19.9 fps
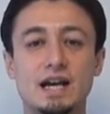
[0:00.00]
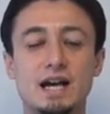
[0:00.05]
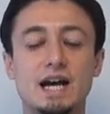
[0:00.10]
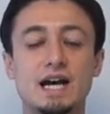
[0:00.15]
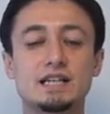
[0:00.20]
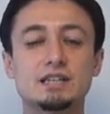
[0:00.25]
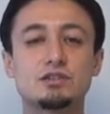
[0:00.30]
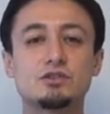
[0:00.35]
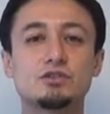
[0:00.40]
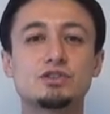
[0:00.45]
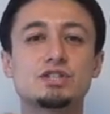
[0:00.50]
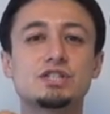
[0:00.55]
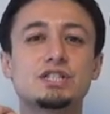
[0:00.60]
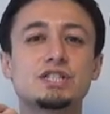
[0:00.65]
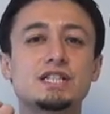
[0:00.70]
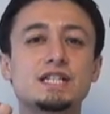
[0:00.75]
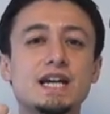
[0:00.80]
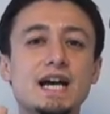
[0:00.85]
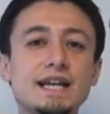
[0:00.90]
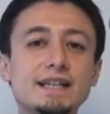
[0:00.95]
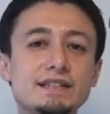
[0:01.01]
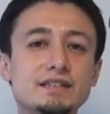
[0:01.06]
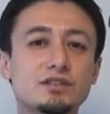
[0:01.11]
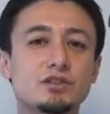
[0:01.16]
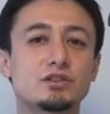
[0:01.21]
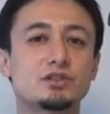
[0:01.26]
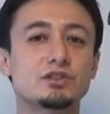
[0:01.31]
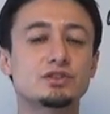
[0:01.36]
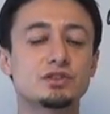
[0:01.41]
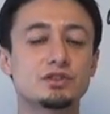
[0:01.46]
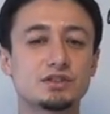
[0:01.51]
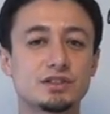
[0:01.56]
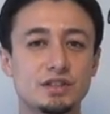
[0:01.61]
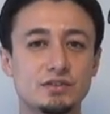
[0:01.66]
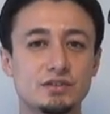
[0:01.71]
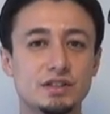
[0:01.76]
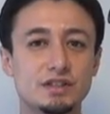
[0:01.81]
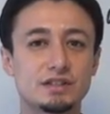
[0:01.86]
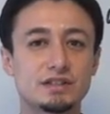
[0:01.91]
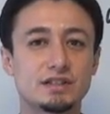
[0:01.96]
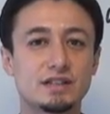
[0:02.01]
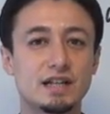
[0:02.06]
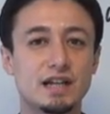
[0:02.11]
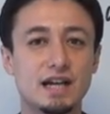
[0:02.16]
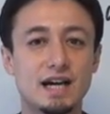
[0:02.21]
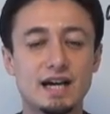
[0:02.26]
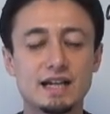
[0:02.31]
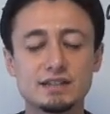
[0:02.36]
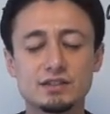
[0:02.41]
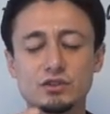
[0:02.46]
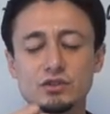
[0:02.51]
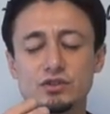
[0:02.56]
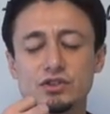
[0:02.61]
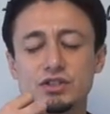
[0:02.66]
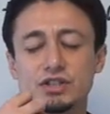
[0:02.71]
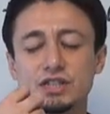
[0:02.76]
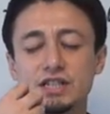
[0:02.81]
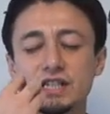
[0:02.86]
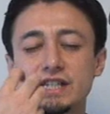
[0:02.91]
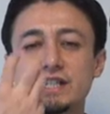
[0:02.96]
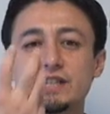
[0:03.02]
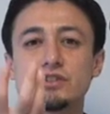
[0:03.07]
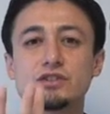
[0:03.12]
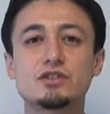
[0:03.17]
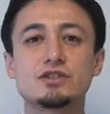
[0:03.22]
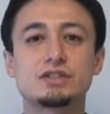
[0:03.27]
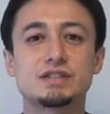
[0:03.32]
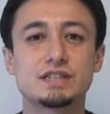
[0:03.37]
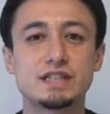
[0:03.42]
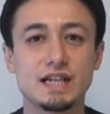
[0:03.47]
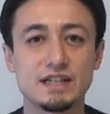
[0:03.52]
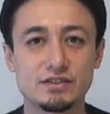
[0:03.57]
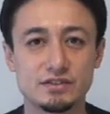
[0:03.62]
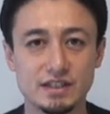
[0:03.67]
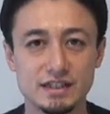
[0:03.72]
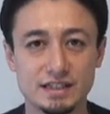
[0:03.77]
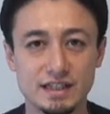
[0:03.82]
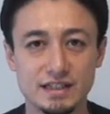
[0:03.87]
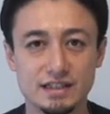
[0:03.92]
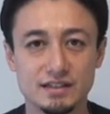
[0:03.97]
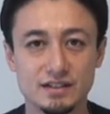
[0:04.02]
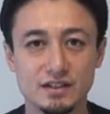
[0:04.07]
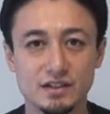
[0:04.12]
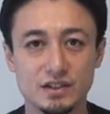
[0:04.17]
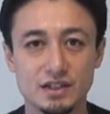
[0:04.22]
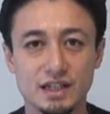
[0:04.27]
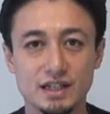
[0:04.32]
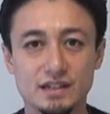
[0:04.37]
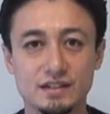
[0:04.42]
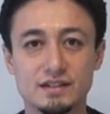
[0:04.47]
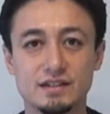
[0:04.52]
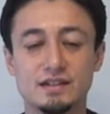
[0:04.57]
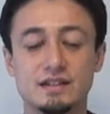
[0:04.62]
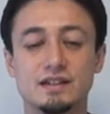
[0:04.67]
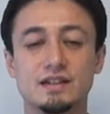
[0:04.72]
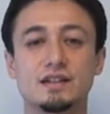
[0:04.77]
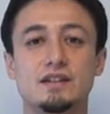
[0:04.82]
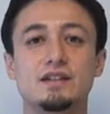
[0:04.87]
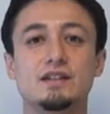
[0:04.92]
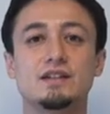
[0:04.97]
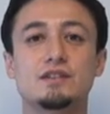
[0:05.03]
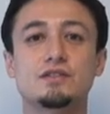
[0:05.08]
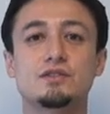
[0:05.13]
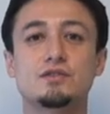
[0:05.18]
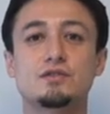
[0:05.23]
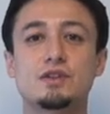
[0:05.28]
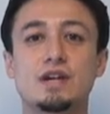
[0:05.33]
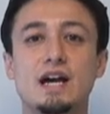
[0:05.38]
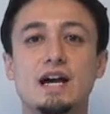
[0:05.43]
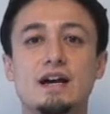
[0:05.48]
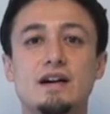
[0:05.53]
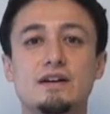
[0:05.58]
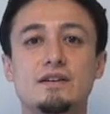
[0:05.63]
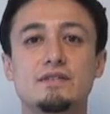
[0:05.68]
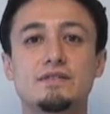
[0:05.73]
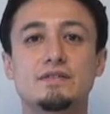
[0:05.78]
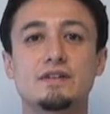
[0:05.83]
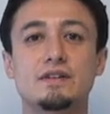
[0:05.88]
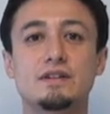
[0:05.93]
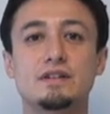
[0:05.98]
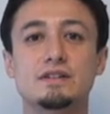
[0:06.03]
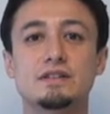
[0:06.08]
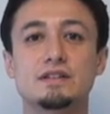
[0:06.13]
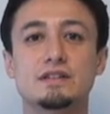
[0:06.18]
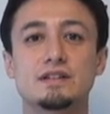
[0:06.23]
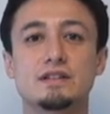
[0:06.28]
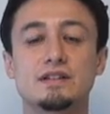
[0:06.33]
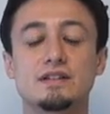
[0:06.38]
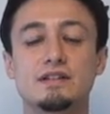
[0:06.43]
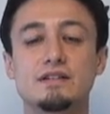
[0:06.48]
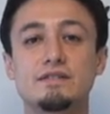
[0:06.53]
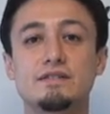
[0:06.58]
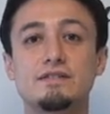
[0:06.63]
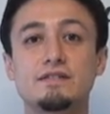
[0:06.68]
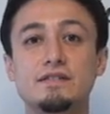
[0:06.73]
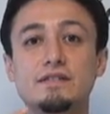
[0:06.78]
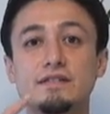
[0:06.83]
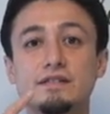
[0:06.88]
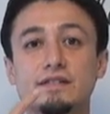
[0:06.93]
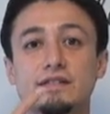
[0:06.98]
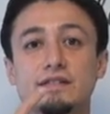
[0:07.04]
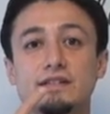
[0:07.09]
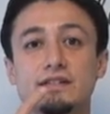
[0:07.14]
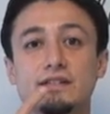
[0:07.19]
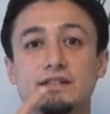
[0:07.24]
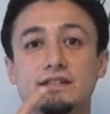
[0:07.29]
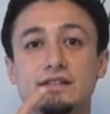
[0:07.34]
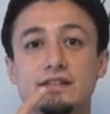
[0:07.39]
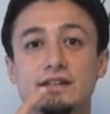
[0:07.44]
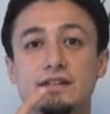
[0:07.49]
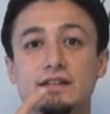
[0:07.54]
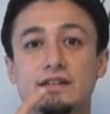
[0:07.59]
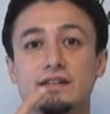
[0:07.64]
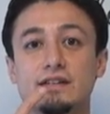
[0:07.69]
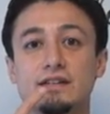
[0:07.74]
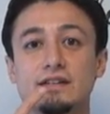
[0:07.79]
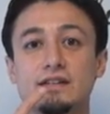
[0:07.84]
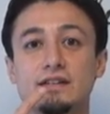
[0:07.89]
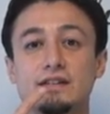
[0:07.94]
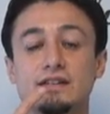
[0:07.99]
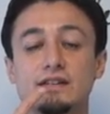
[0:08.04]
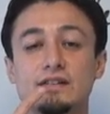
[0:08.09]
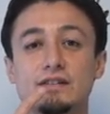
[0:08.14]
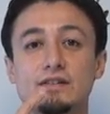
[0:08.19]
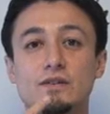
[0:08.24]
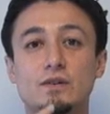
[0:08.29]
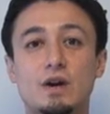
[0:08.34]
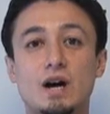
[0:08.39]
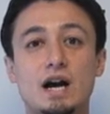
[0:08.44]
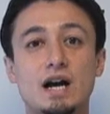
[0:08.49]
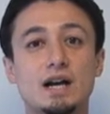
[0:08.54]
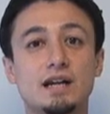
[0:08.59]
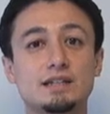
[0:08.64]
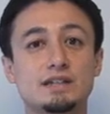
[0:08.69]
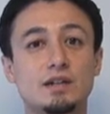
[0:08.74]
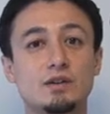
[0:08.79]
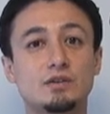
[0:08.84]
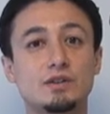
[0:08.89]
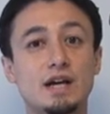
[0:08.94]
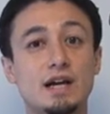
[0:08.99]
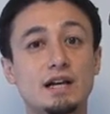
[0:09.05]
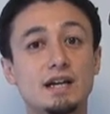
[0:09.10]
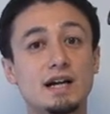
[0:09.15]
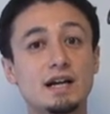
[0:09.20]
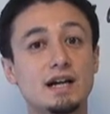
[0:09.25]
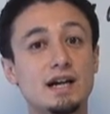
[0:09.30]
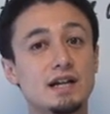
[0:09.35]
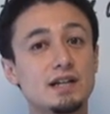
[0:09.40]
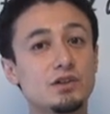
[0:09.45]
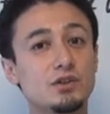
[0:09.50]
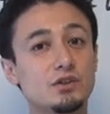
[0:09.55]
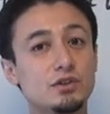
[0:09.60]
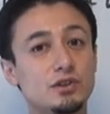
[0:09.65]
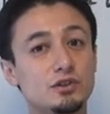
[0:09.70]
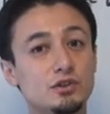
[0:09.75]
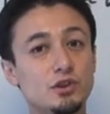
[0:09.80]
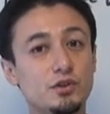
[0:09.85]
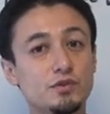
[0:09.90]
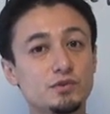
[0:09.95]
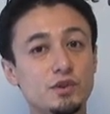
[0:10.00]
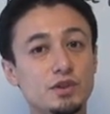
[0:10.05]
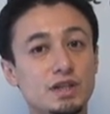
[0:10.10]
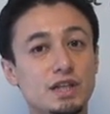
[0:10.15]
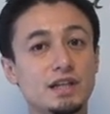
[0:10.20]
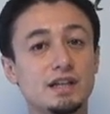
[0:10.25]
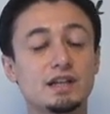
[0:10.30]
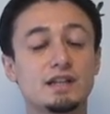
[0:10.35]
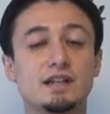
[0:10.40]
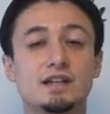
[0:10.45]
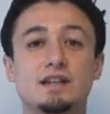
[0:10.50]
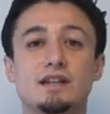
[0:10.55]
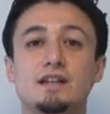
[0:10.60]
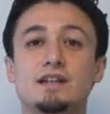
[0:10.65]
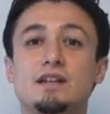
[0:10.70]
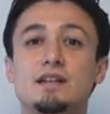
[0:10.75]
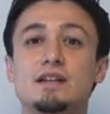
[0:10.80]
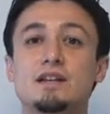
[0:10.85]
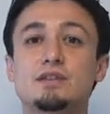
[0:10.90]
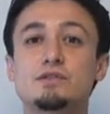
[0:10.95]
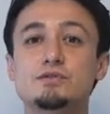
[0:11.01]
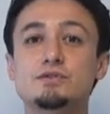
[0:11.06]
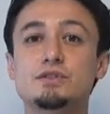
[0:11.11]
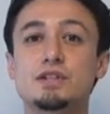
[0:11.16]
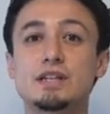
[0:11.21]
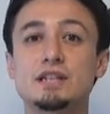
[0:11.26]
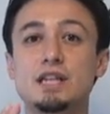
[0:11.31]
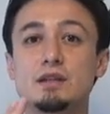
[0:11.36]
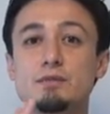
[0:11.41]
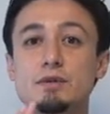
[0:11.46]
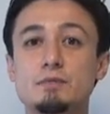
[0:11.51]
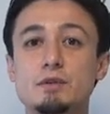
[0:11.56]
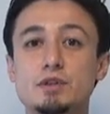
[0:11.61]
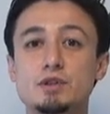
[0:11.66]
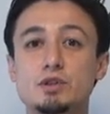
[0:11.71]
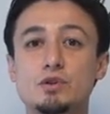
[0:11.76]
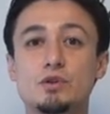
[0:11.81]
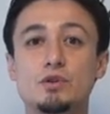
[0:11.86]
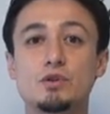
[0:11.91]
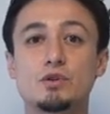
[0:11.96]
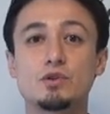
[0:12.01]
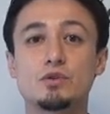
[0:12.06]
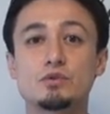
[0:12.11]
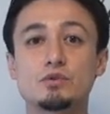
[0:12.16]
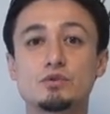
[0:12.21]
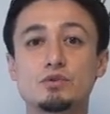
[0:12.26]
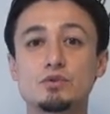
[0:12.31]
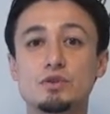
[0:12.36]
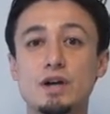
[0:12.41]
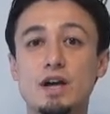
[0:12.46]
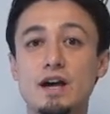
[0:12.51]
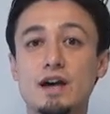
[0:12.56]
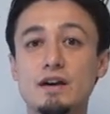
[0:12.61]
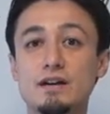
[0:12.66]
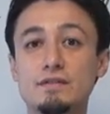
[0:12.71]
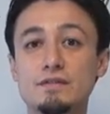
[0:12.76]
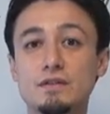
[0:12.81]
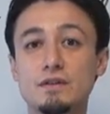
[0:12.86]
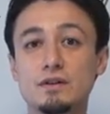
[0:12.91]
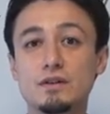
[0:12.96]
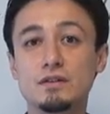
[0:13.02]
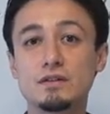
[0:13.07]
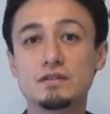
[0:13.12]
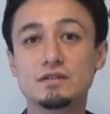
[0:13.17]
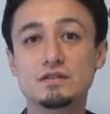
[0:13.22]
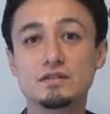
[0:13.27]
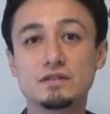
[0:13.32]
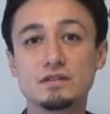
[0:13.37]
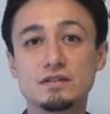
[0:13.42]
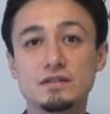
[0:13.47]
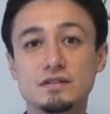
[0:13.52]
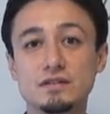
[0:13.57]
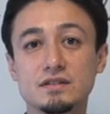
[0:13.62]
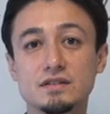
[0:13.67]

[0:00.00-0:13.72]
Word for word: 発音しやすく崩してるんです発音しにくくしないでください OK? traveled 触れればいいだけですねこう赤ちゃんを抱きかかえるようにソフトに触れてみましょう traveled